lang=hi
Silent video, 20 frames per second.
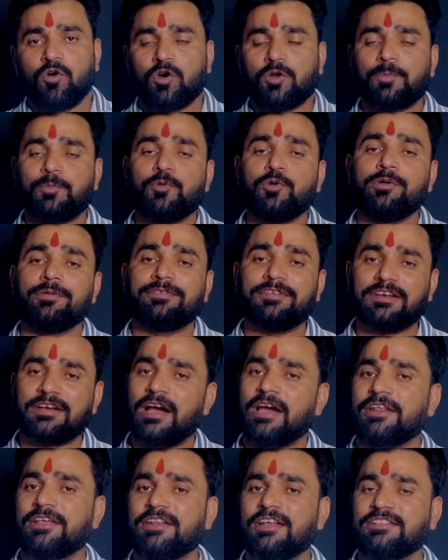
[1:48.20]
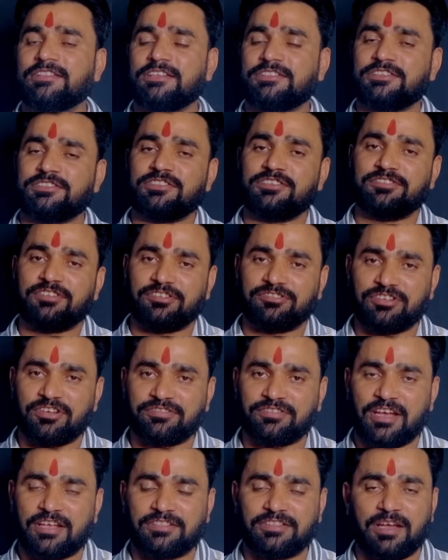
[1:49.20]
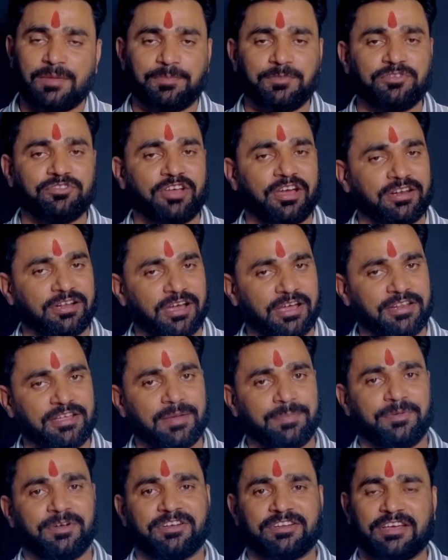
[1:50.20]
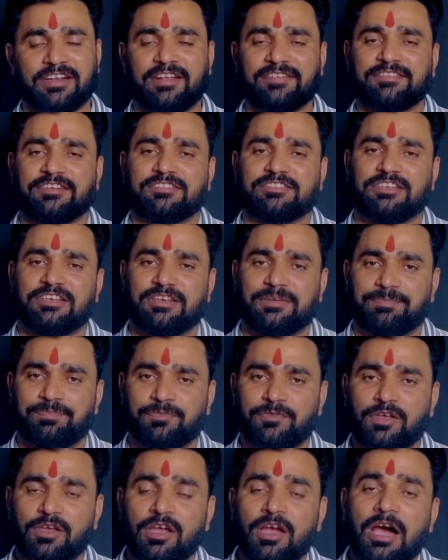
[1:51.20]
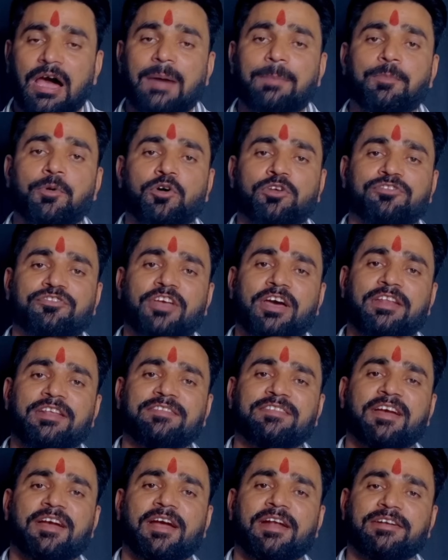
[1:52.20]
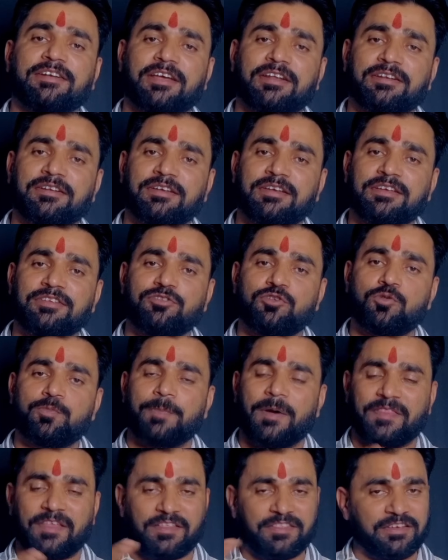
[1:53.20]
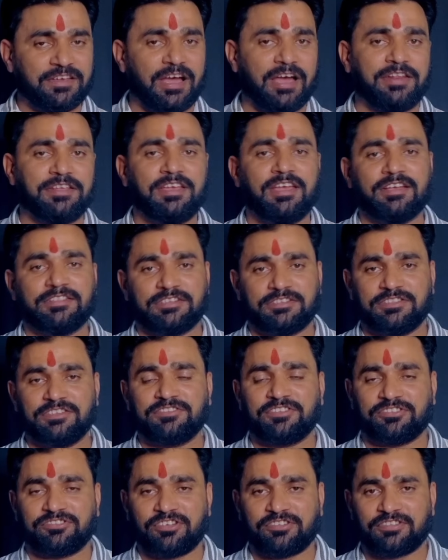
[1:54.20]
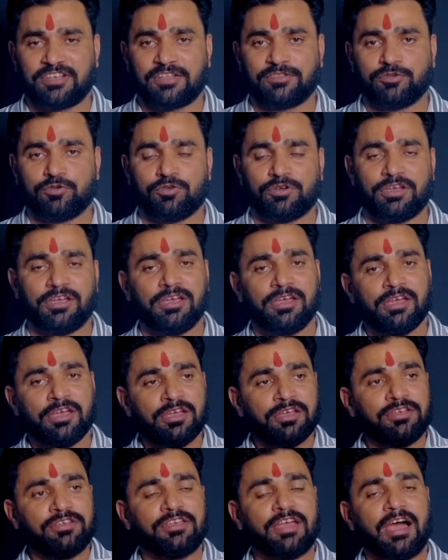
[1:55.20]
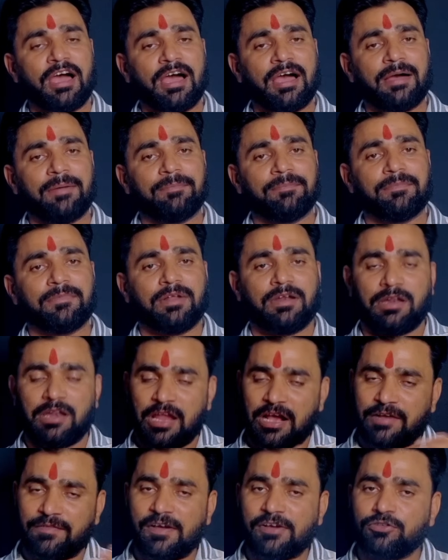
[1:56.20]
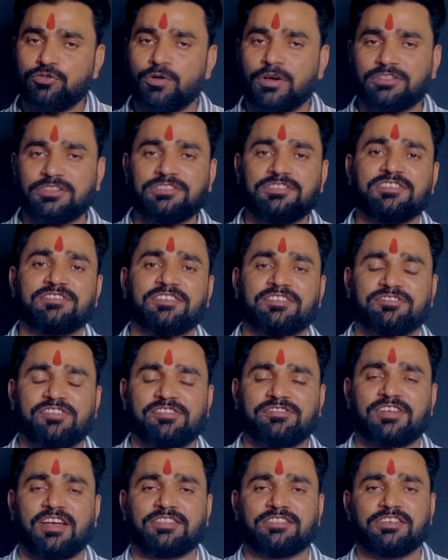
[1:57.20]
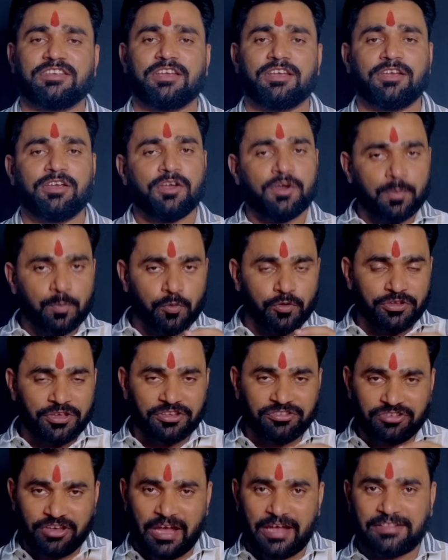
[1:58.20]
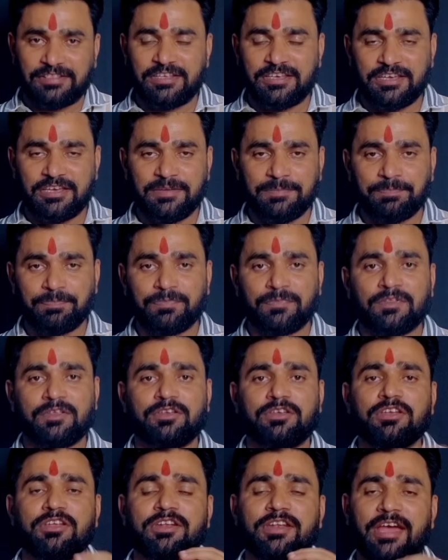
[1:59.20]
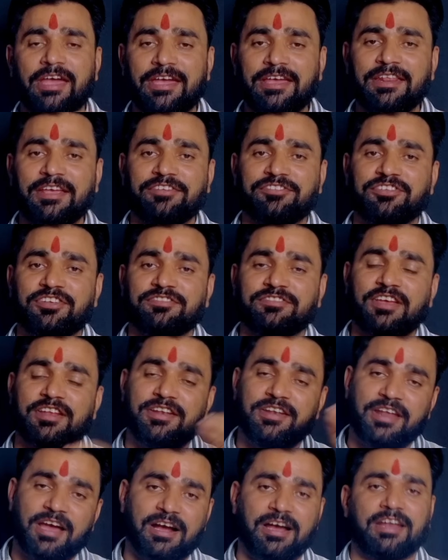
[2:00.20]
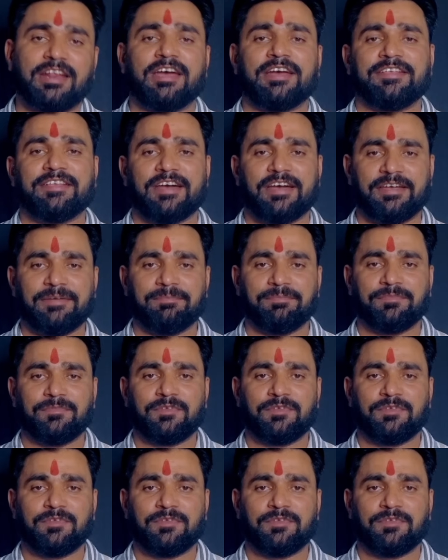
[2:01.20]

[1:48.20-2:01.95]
और पूर्व से कार्यरत अतिथि शिक्षक साथ ही अपनी जानकारी अपडेट करा सकते हैं अब बहुत सारे संगठन के जो पदाधिकारी हैं अतिथि शिक्षक साथियों के या लगभग जो अतिथि शिक्षक साथी है वो ये चाहते हैं कि नए रजिस्ट्रेशन न कराए जाए